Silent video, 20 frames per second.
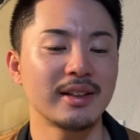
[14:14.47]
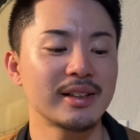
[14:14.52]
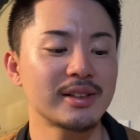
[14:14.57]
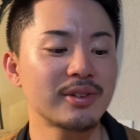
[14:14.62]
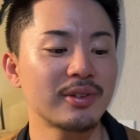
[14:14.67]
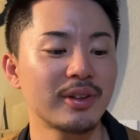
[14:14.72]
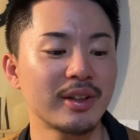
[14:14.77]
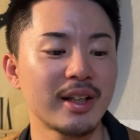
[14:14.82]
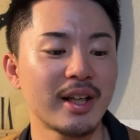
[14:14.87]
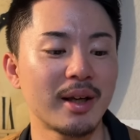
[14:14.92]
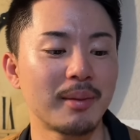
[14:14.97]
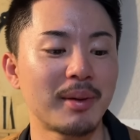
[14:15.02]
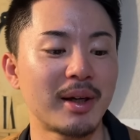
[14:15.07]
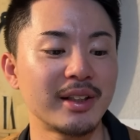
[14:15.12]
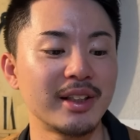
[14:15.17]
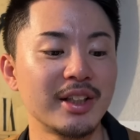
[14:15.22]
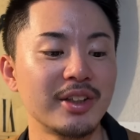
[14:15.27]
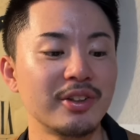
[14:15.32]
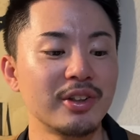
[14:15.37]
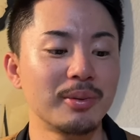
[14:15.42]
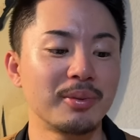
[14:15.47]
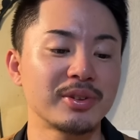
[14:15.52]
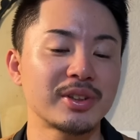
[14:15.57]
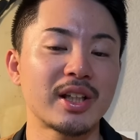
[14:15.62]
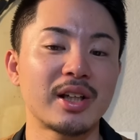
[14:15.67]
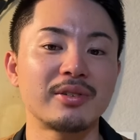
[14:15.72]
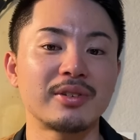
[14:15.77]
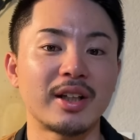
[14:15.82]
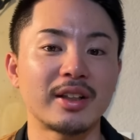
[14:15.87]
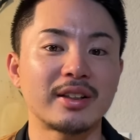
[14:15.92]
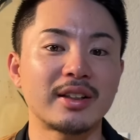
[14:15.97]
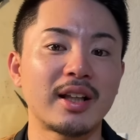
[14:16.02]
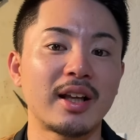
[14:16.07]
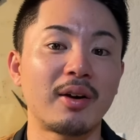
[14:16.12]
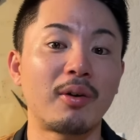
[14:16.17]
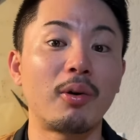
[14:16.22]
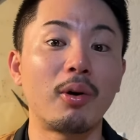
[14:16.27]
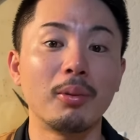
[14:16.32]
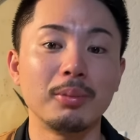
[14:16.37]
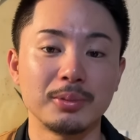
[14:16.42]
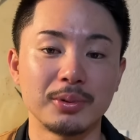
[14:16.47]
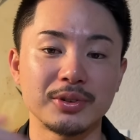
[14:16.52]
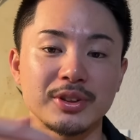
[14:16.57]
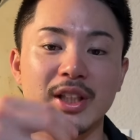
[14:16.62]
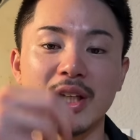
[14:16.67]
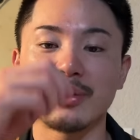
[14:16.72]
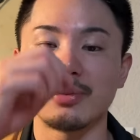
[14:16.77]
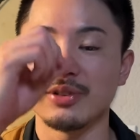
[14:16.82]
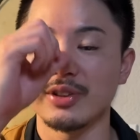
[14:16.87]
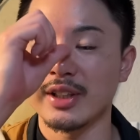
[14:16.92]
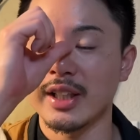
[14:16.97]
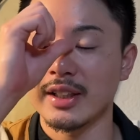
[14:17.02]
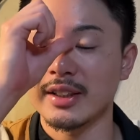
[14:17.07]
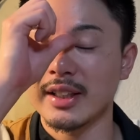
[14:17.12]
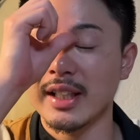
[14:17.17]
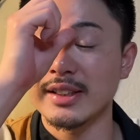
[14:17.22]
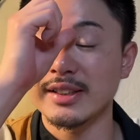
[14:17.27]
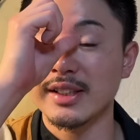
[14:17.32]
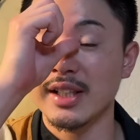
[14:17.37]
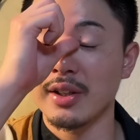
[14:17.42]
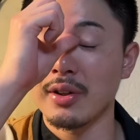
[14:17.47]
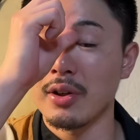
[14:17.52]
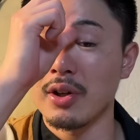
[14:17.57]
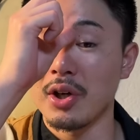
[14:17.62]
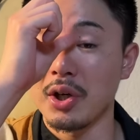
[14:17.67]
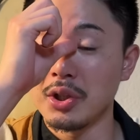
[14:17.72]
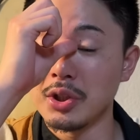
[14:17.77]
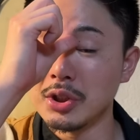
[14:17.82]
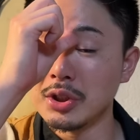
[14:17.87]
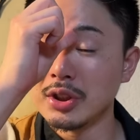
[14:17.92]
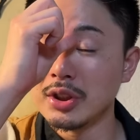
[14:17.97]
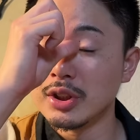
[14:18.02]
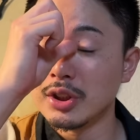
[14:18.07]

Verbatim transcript: で、それで、まあ、二塁もセーフになって、ホームもセーフになったんですけど、